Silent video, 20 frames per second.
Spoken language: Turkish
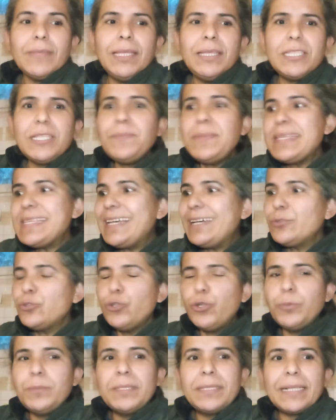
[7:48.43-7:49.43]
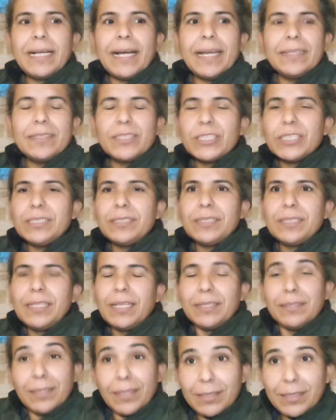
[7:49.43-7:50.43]
işte mesela tohumları
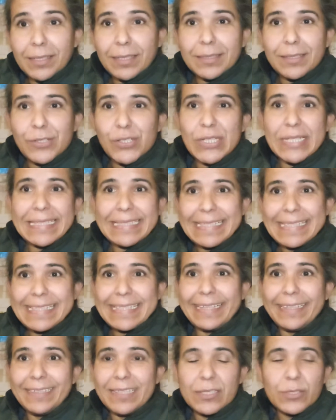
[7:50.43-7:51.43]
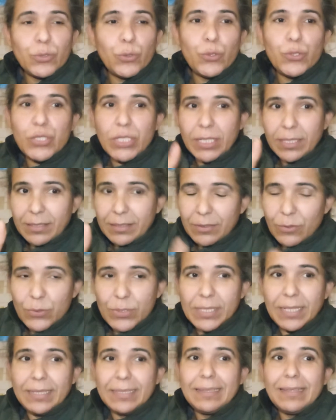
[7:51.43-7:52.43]
ayrıştırırken neye dikkat edeceksiniz, nasıl olacak
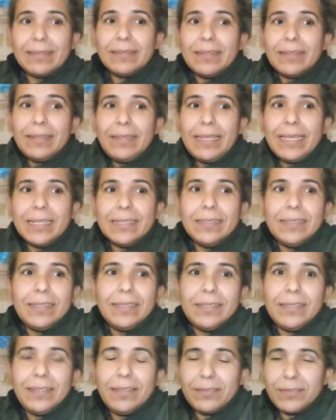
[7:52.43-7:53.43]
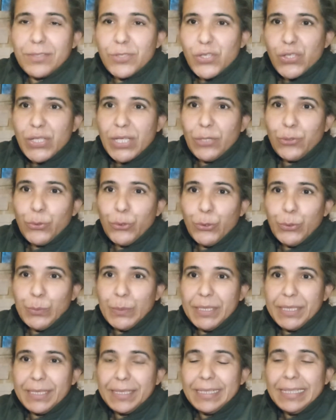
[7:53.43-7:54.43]
özellikle dahliya, e, yıldız çiçeği
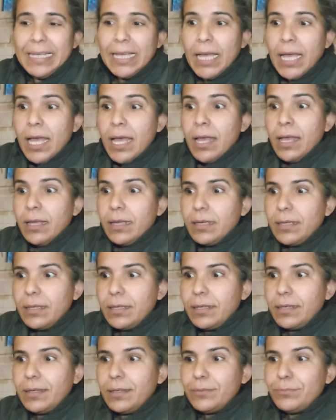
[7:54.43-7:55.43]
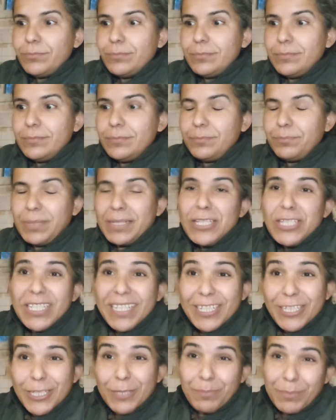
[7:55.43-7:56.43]
tohumlarını. E, beni
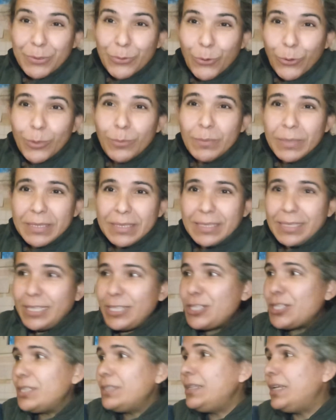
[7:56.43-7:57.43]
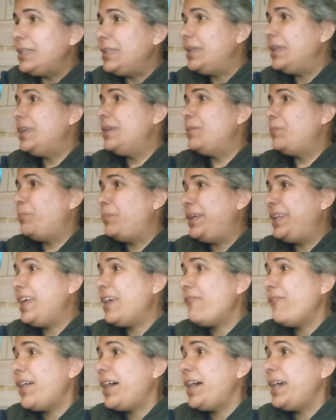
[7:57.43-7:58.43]
çekecek biri olmadığı için hani
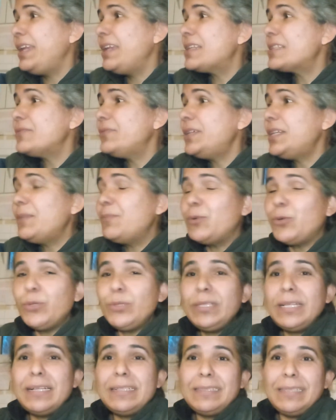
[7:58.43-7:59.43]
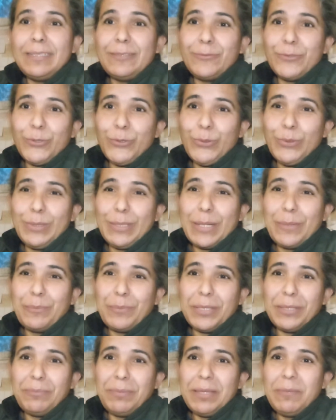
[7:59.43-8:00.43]
benek ve haylaz var ama onlar telefon kullanmayı